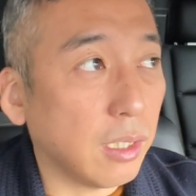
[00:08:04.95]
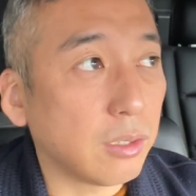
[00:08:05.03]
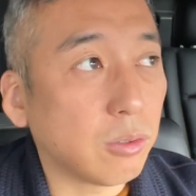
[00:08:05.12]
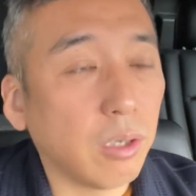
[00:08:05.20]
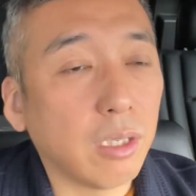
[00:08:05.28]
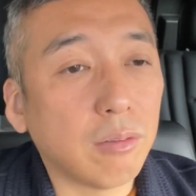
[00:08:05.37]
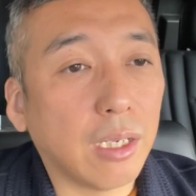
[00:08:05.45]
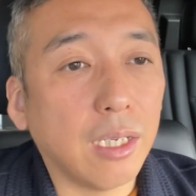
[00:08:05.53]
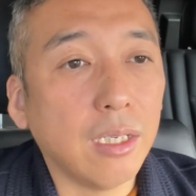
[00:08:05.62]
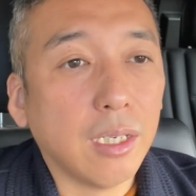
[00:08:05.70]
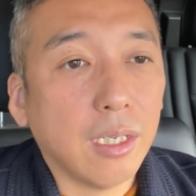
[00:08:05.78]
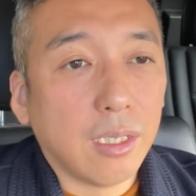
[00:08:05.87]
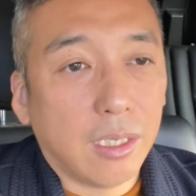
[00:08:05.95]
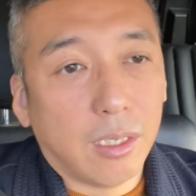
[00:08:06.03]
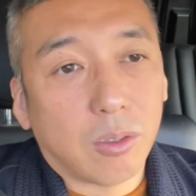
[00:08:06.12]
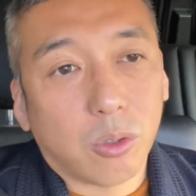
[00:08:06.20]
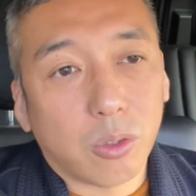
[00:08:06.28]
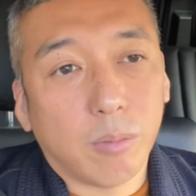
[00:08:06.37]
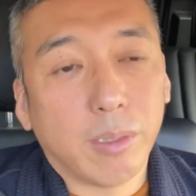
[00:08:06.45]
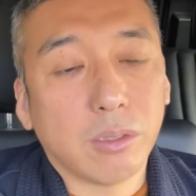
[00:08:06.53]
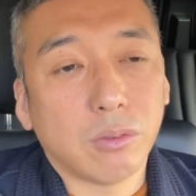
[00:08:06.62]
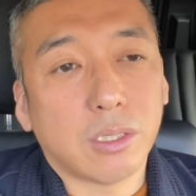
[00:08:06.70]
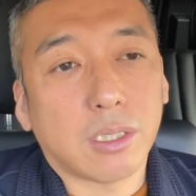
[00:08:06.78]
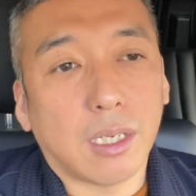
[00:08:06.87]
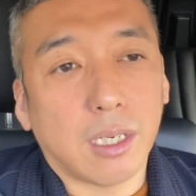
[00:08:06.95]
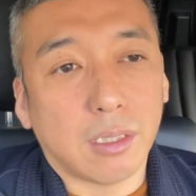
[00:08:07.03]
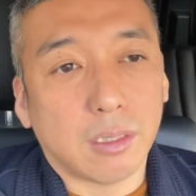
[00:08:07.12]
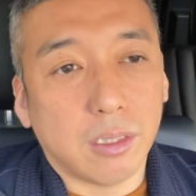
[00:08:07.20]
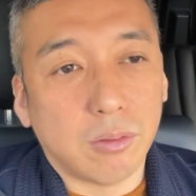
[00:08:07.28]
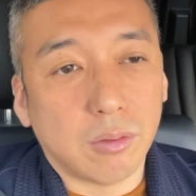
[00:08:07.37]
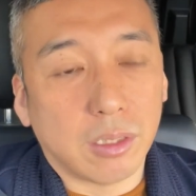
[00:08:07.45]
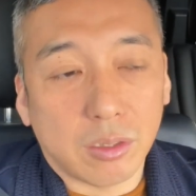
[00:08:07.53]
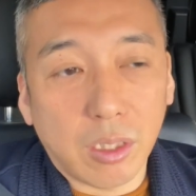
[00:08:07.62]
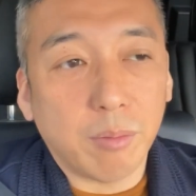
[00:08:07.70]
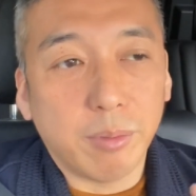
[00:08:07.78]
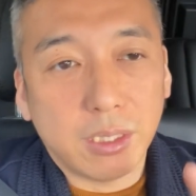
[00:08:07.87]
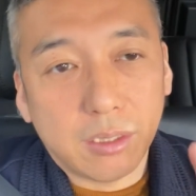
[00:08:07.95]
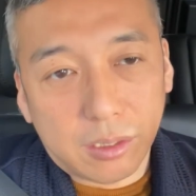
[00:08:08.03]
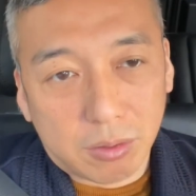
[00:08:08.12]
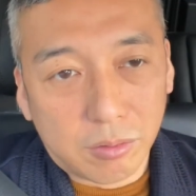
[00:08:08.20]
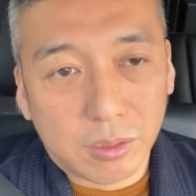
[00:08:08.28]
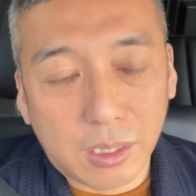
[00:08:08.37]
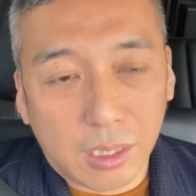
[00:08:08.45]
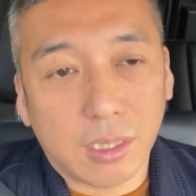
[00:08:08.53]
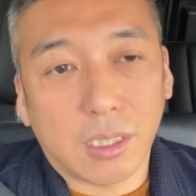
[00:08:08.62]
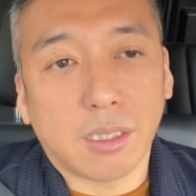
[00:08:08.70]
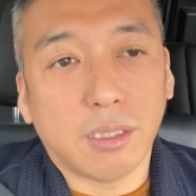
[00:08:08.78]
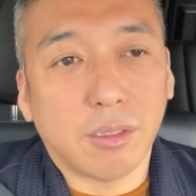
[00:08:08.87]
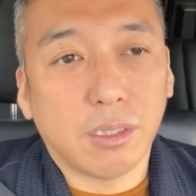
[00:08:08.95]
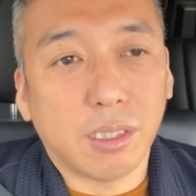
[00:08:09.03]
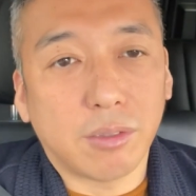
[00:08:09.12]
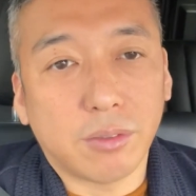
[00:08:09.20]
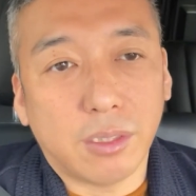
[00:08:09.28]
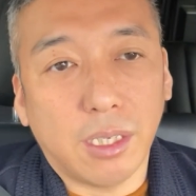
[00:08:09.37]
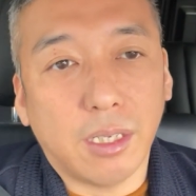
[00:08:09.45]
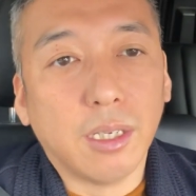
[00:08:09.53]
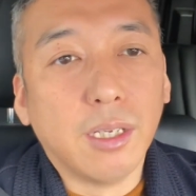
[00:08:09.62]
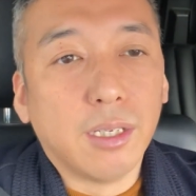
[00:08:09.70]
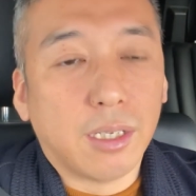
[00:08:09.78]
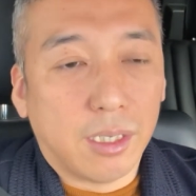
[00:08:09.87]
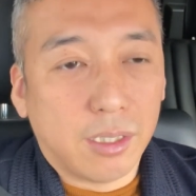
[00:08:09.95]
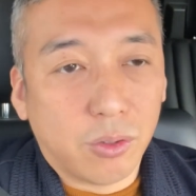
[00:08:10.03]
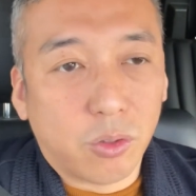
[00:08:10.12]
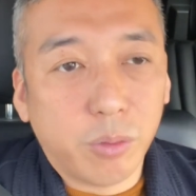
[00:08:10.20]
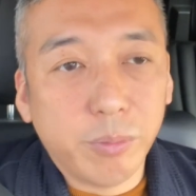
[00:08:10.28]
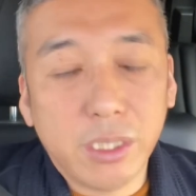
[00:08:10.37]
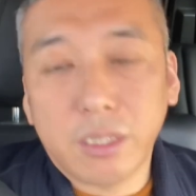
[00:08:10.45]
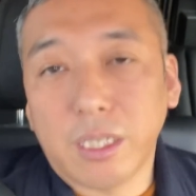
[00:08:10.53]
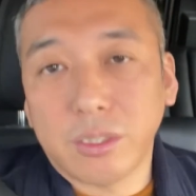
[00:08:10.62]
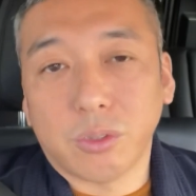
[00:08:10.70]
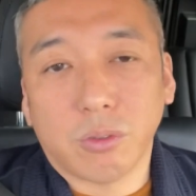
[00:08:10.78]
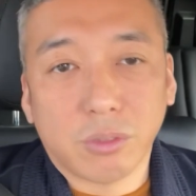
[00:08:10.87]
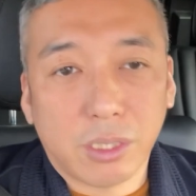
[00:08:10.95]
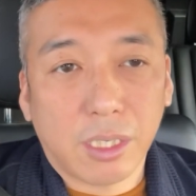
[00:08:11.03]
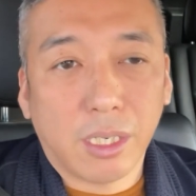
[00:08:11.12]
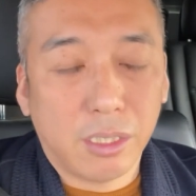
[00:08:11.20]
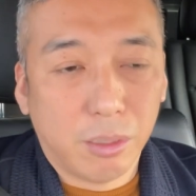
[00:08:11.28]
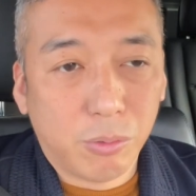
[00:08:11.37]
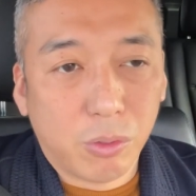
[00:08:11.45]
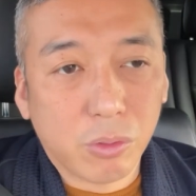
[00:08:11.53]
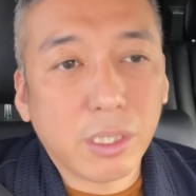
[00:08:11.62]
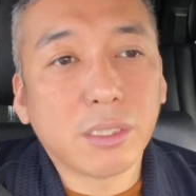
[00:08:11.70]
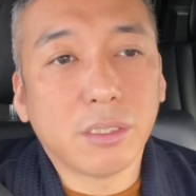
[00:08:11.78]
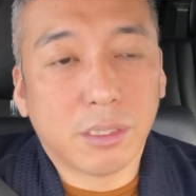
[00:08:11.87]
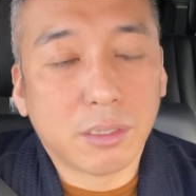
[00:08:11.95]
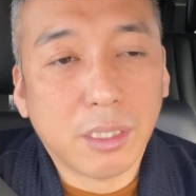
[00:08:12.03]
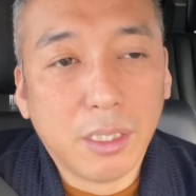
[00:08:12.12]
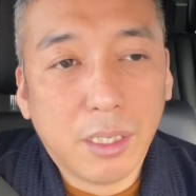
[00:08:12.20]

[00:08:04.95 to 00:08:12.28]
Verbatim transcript: それぐらい、えー、言葉の力っていうのは、それはビジネスの世界だけではなくて、あの、コミュニケーションの世界でも同じです。